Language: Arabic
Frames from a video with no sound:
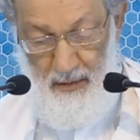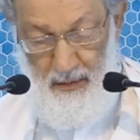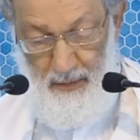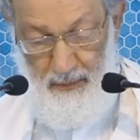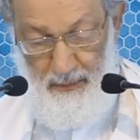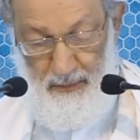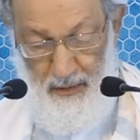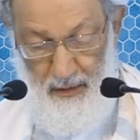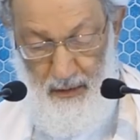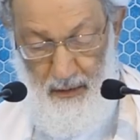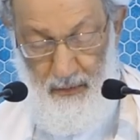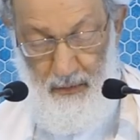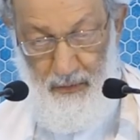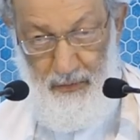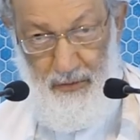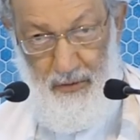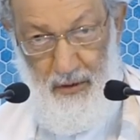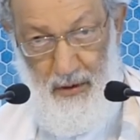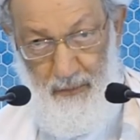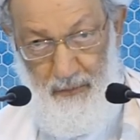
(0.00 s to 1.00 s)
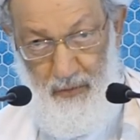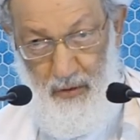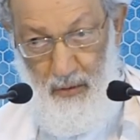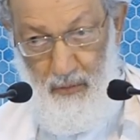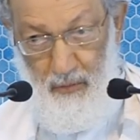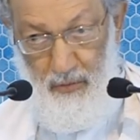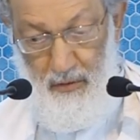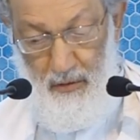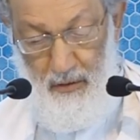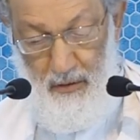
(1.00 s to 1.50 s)
عند هذا الطرف
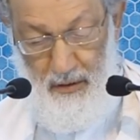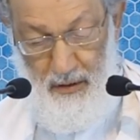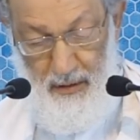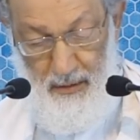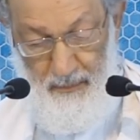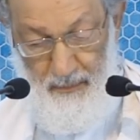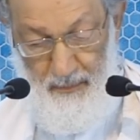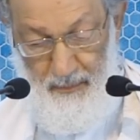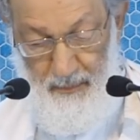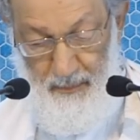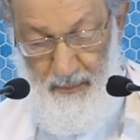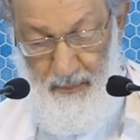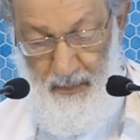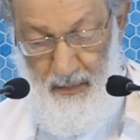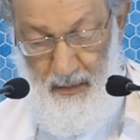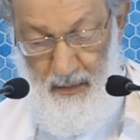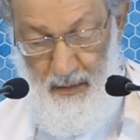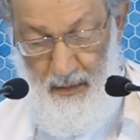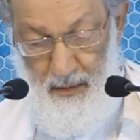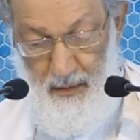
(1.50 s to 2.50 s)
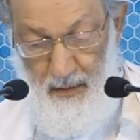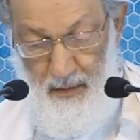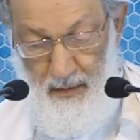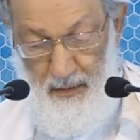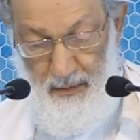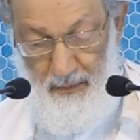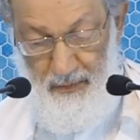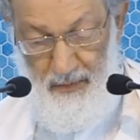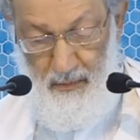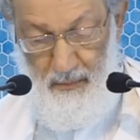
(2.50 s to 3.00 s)
او ذاك
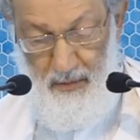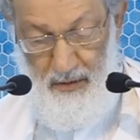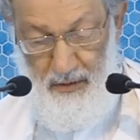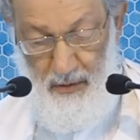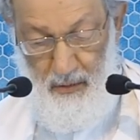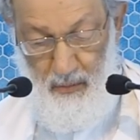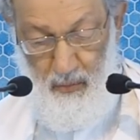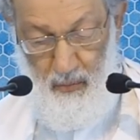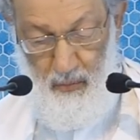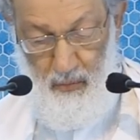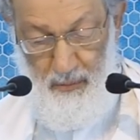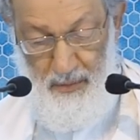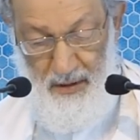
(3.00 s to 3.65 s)
عند من يقول